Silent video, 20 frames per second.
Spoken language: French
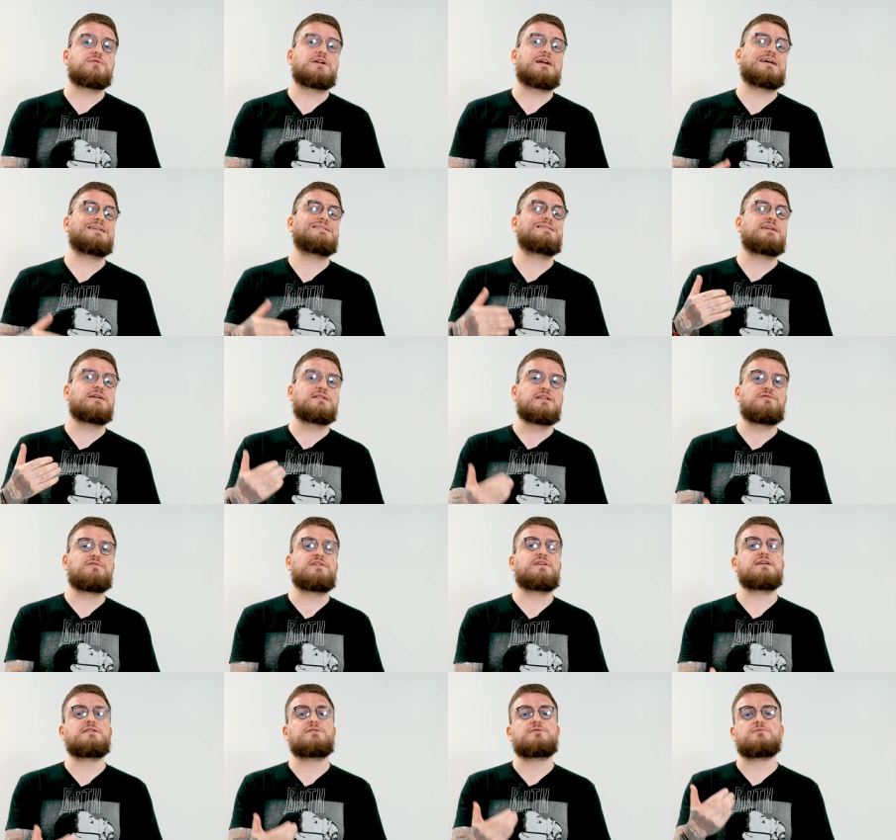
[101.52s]
on a la
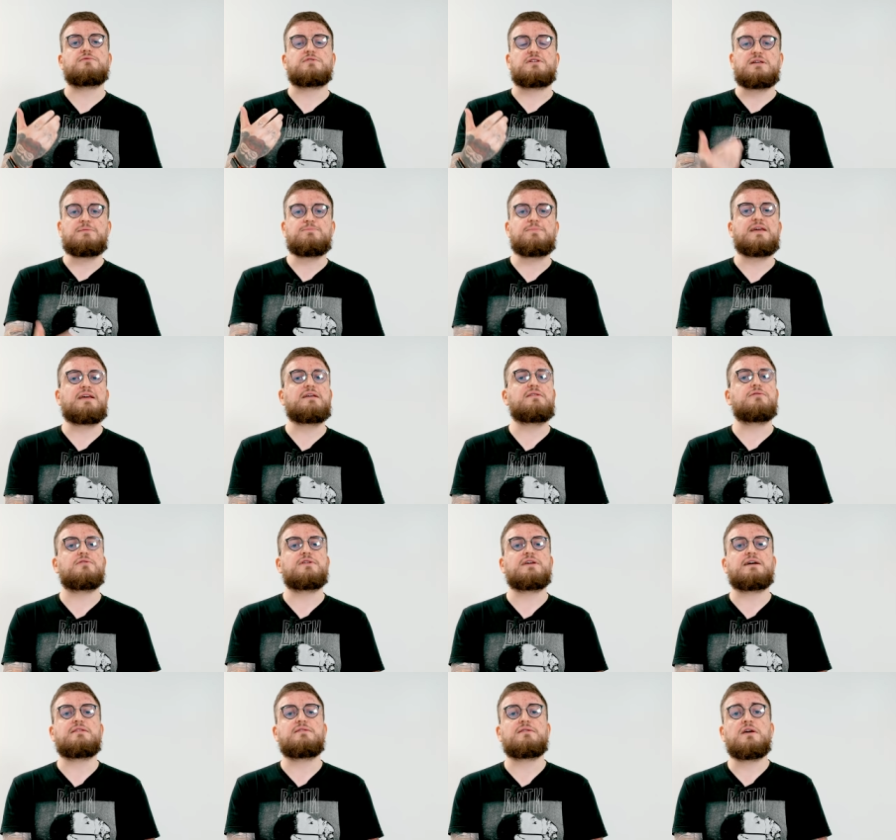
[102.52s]
certification
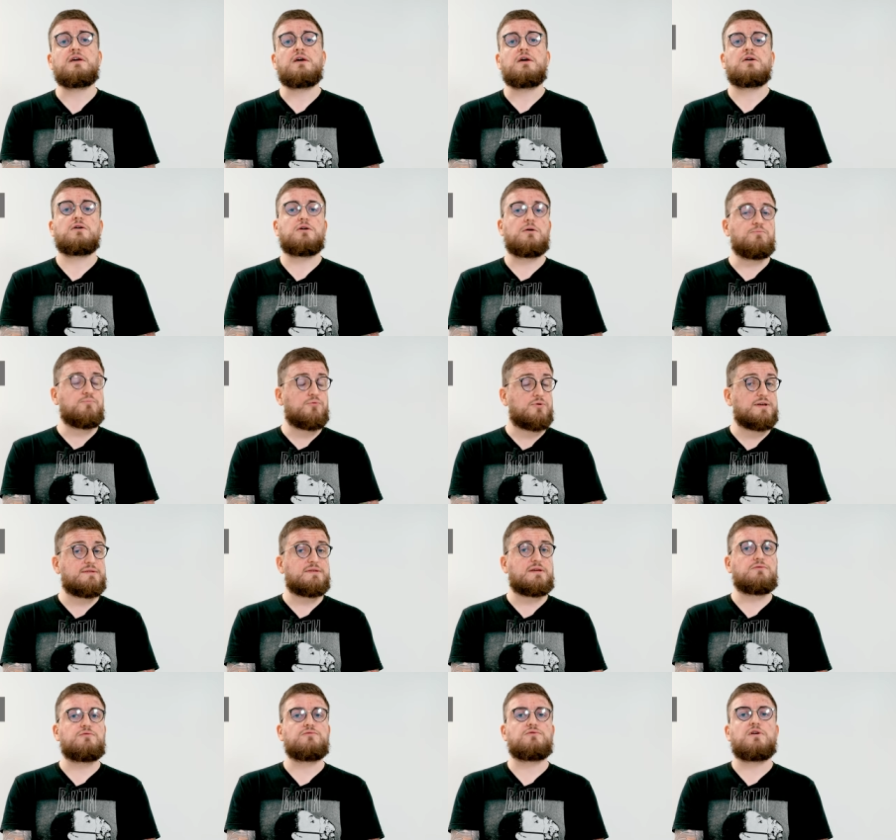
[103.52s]
IPX4 comme pour
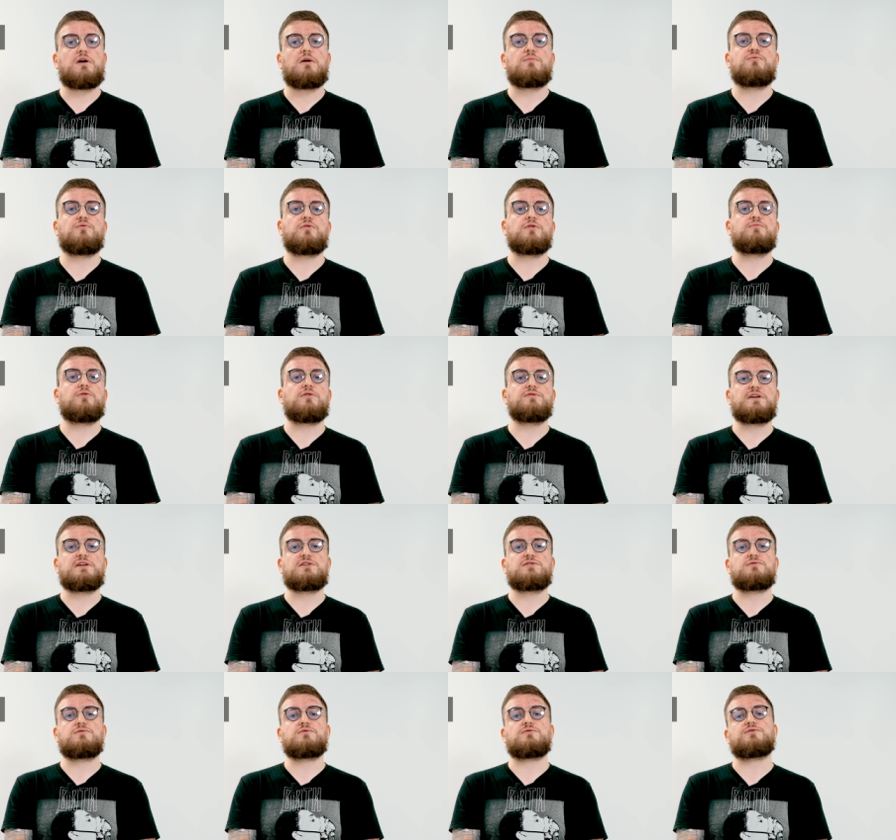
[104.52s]
les écouteurs pour une
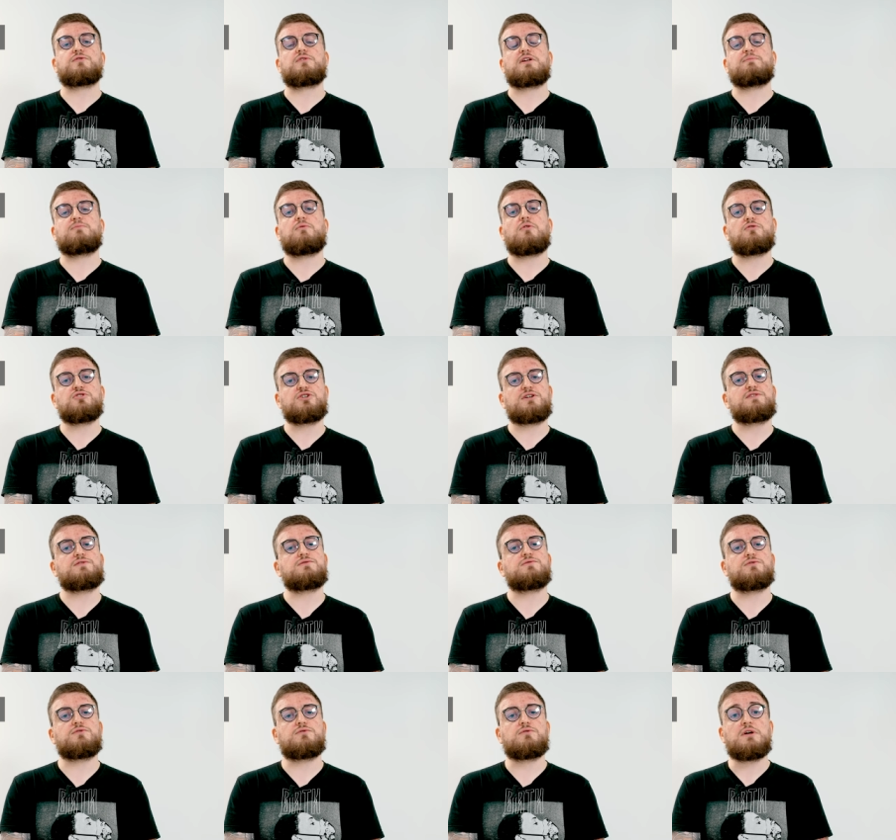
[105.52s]
protection contre les
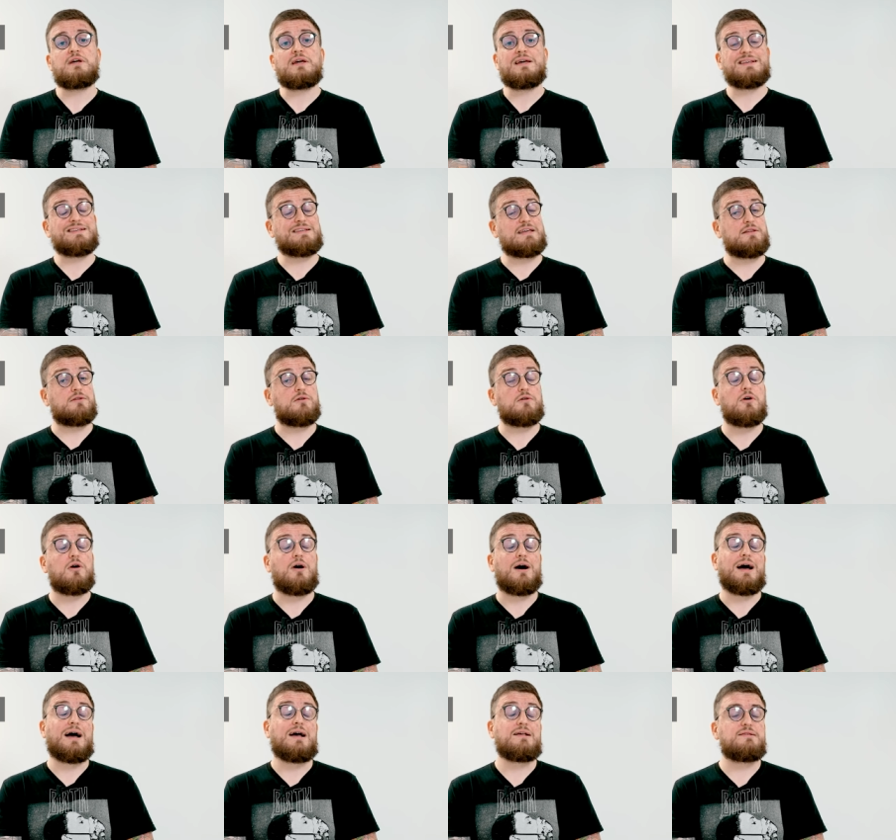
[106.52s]
projections d'eau, ce qui est
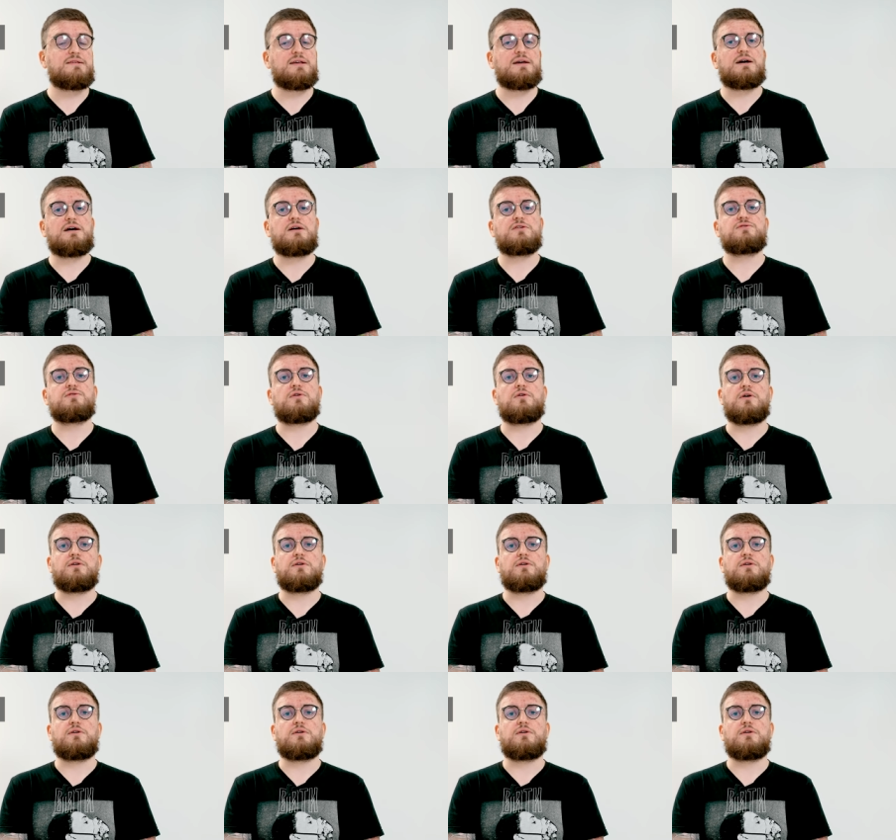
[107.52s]
encore assez rare sur